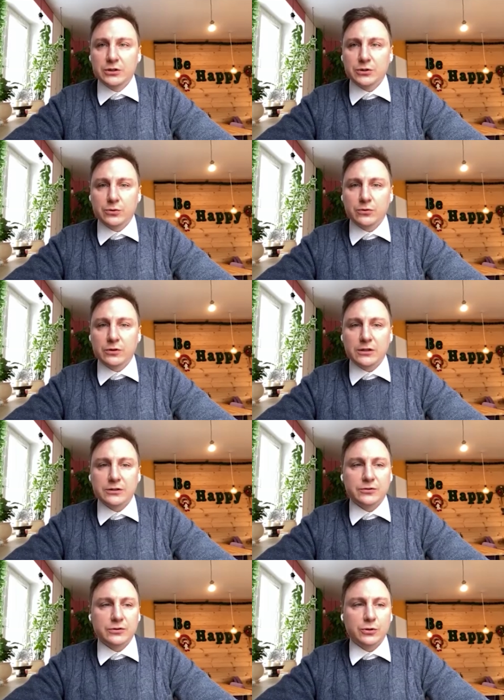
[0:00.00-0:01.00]
что, на
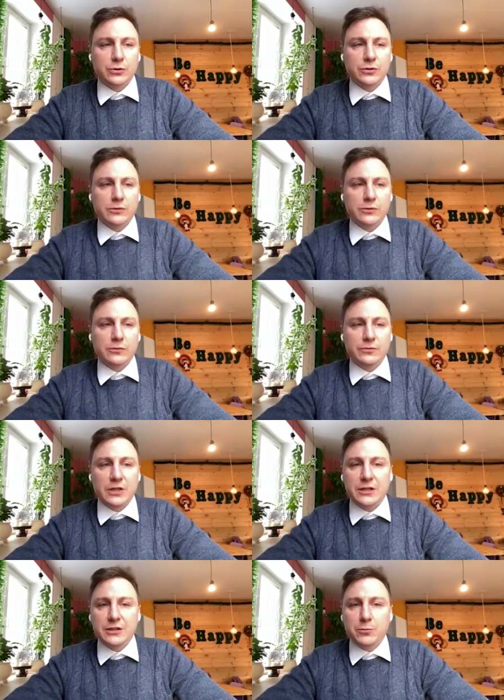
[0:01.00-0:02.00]
наш
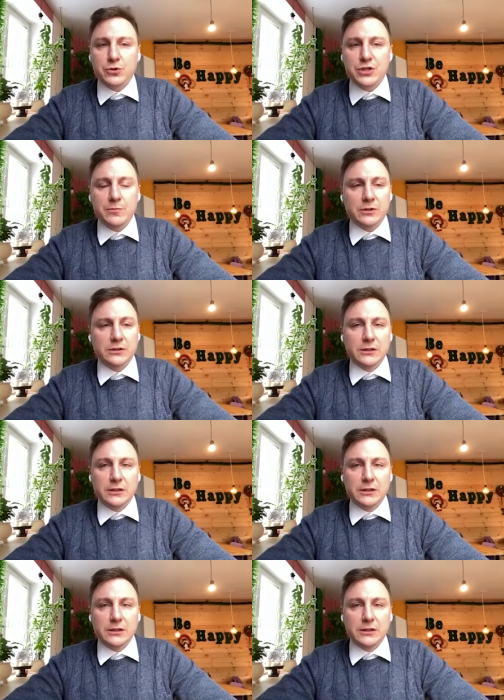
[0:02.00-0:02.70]
взгляд, недопустимо.